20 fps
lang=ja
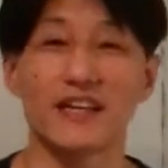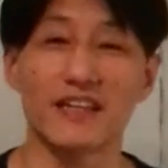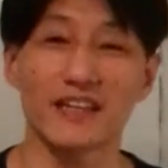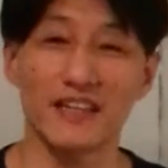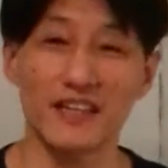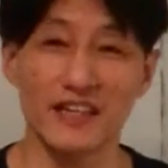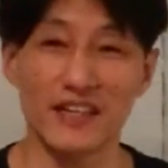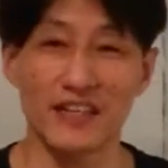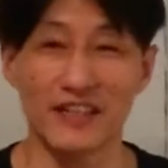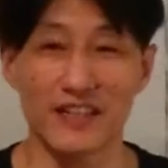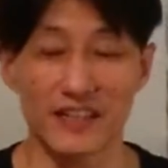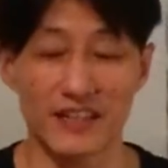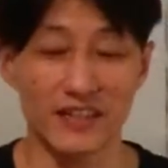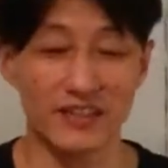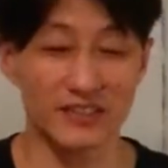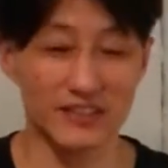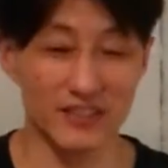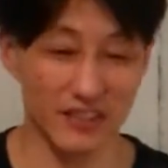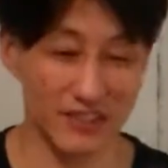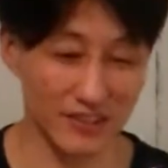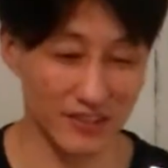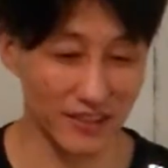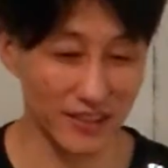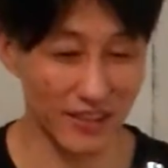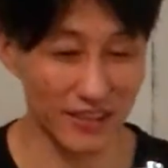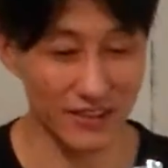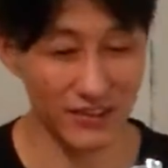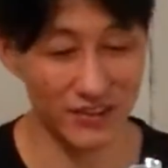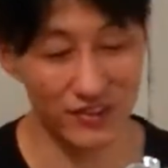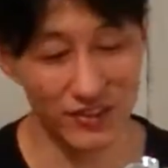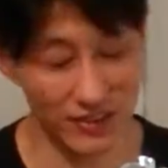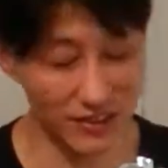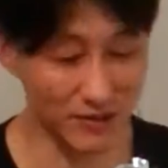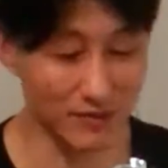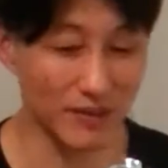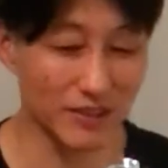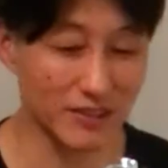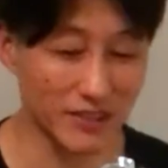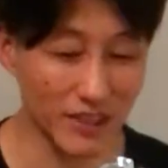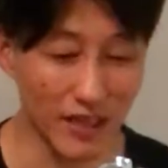えー、格安で入手
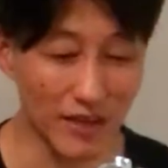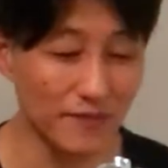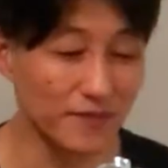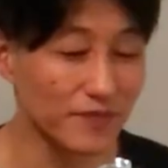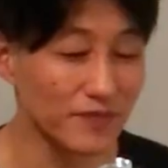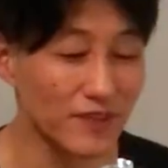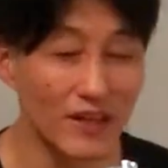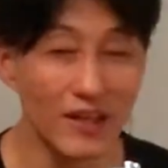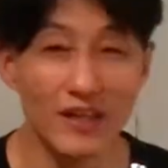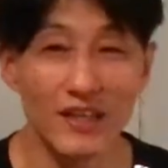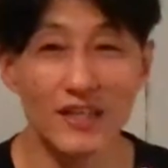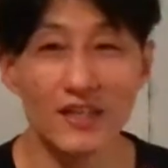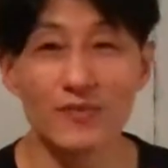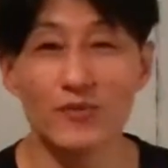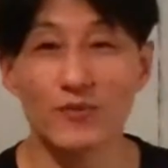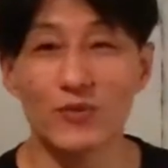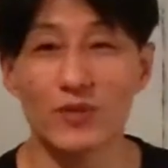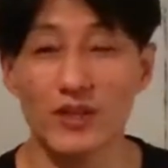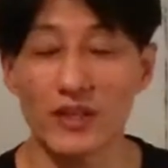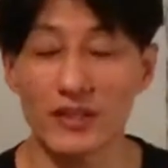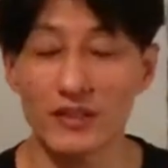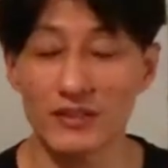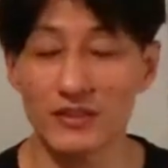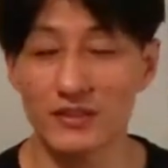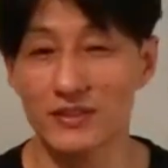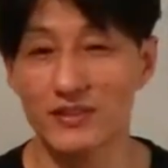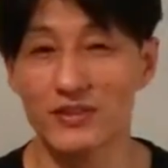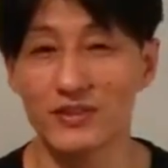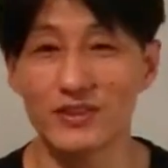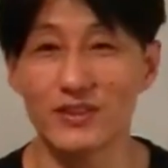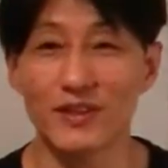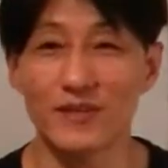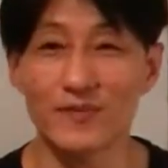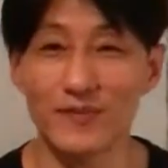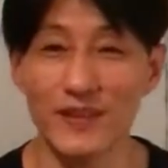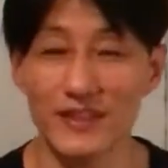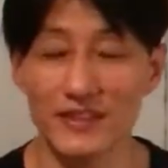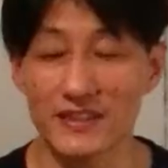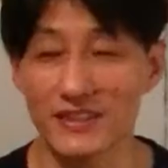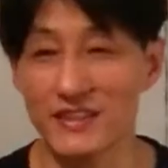しました。もう練習用には
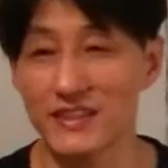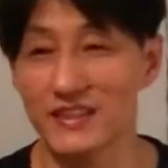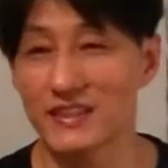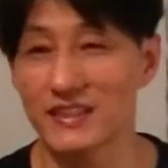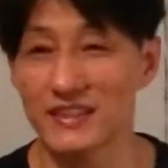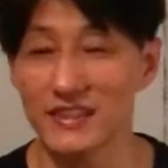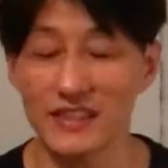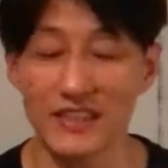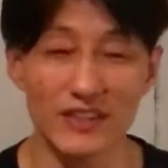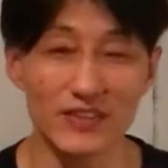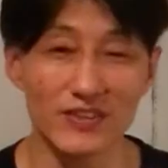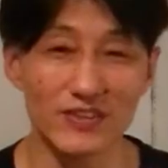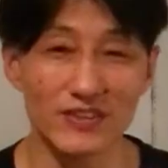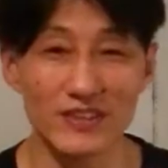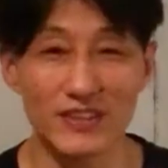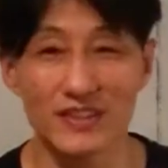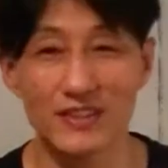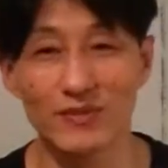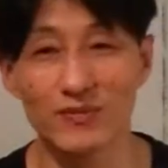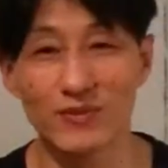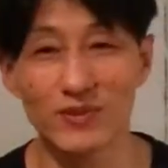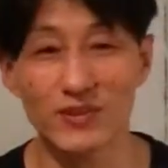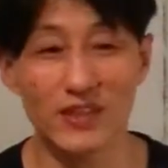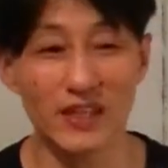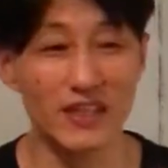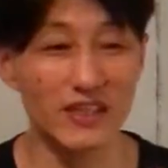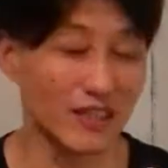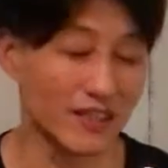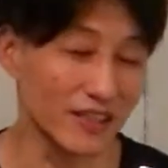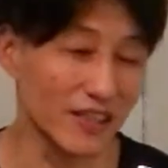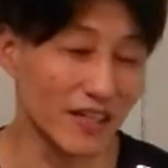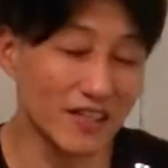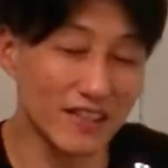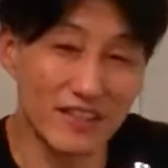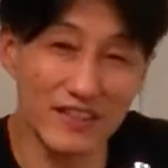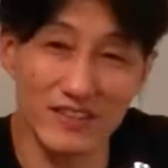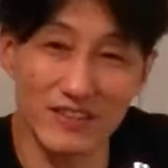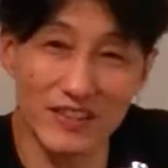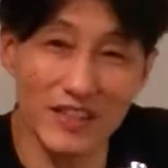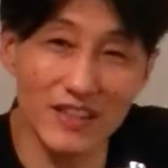バッチリあの全然問題ない
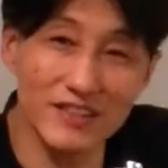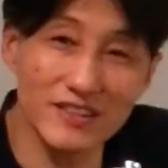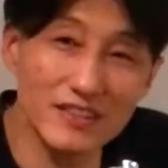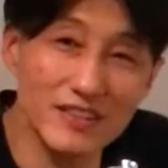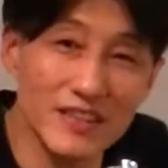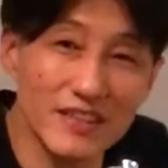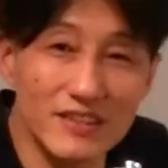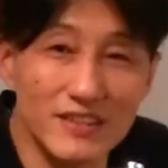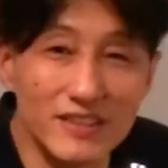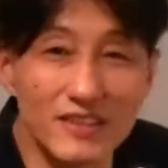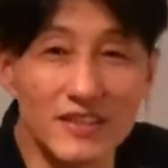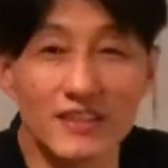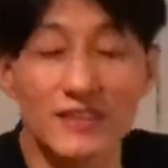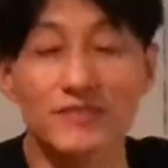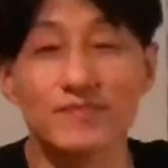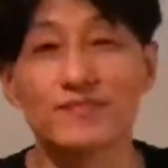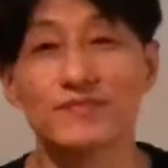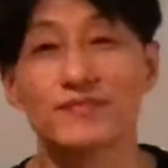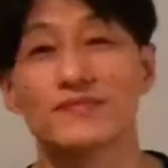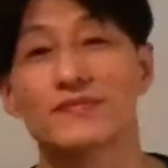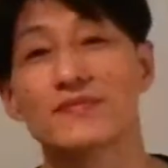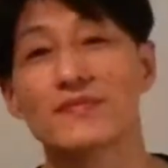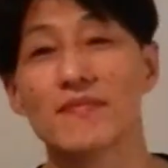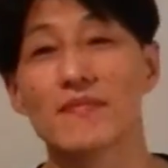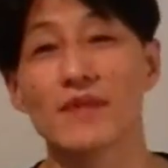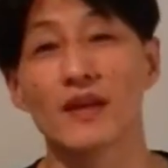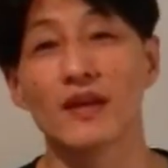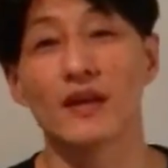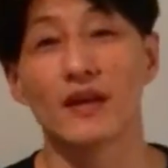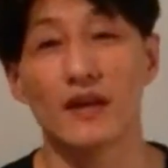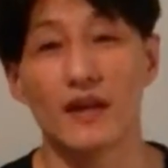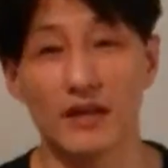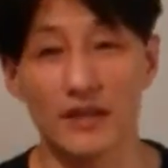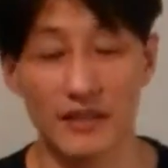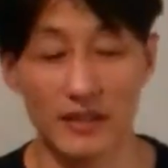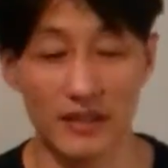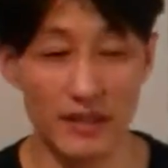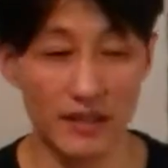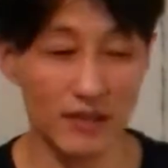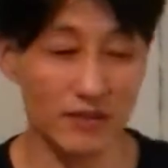なっていう感じです。は
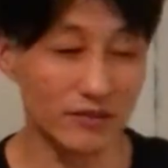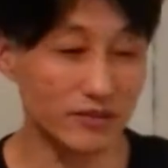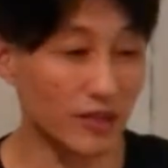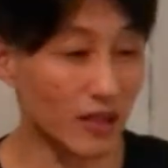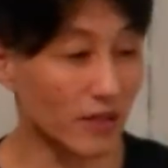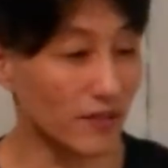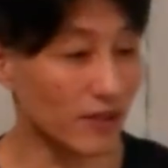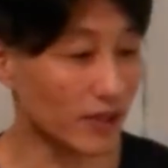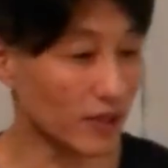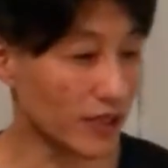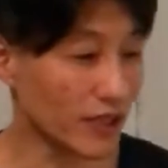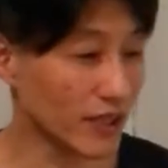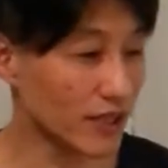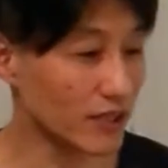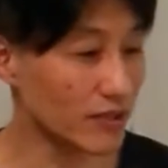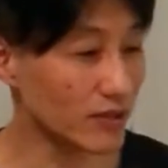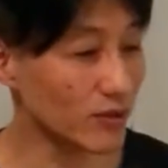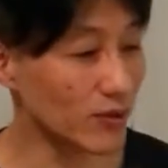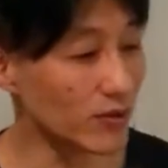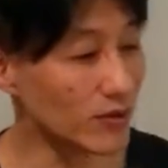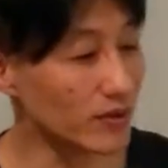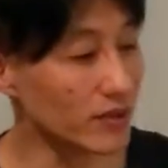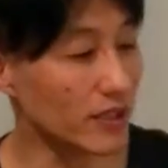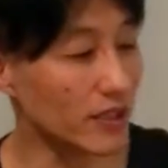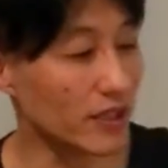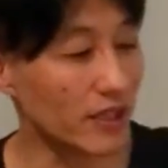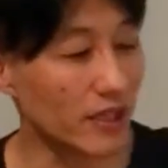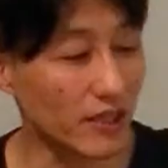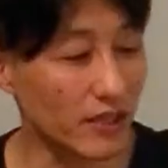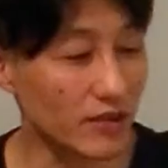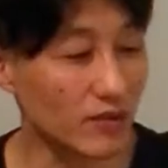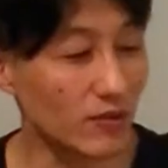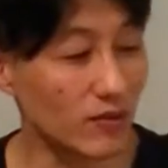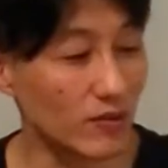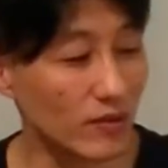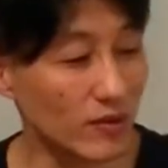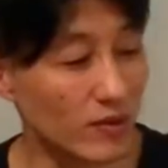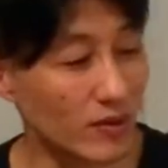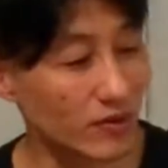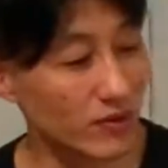い、えー、普段はねヘッドホンでね
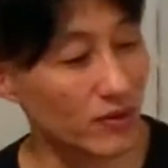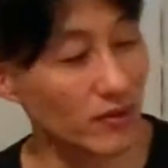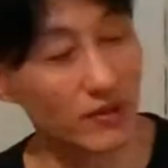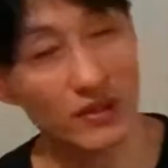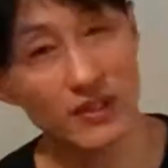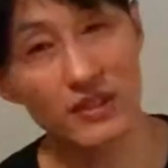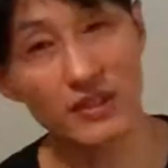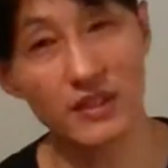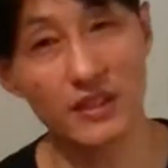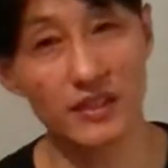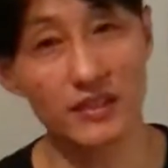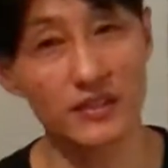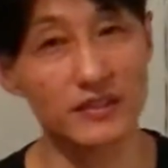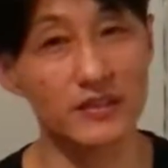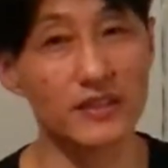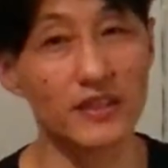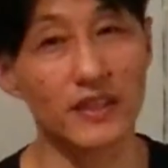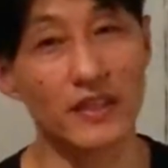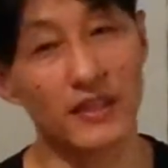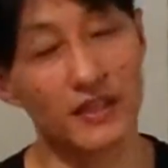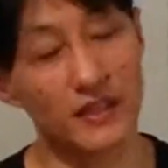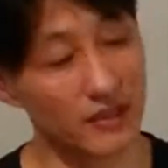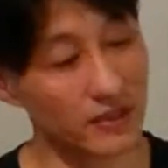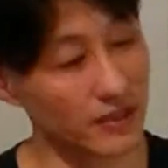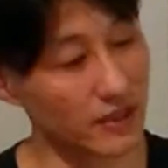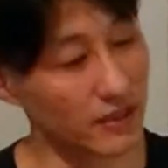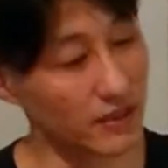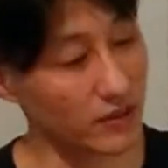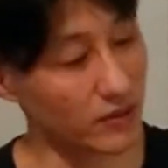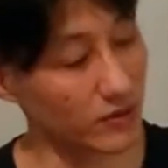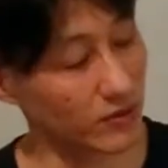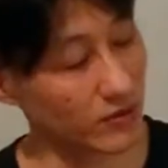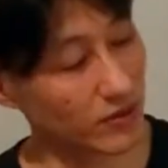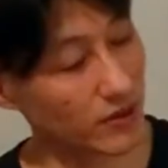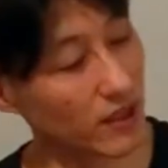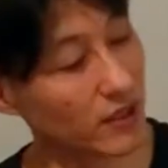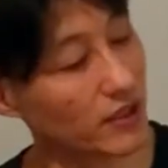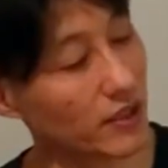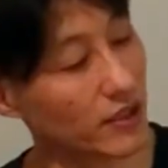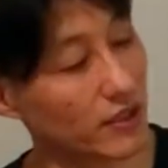こう音を聞いたりして、えー、ちょっと
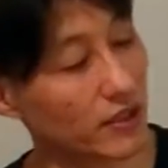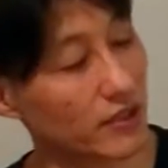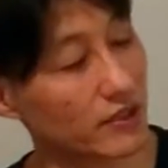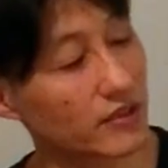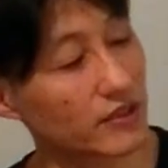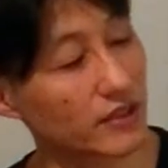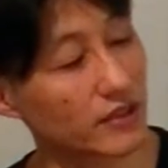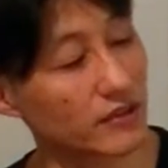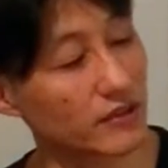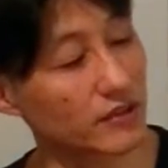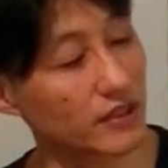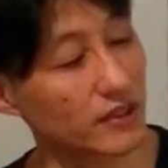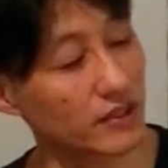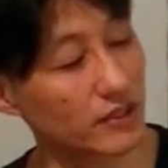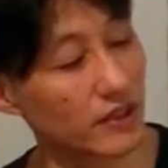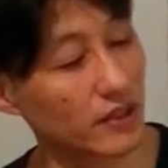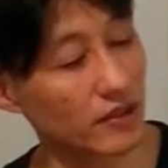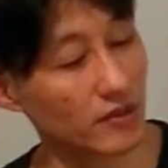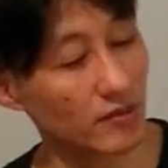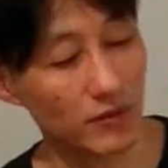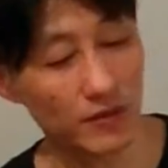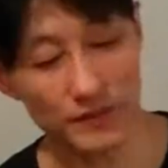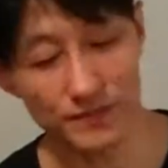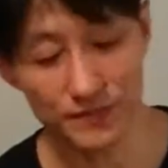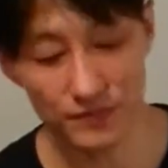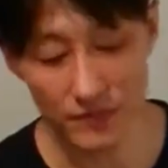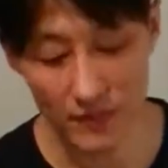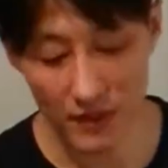叩いたりしてるんですけども、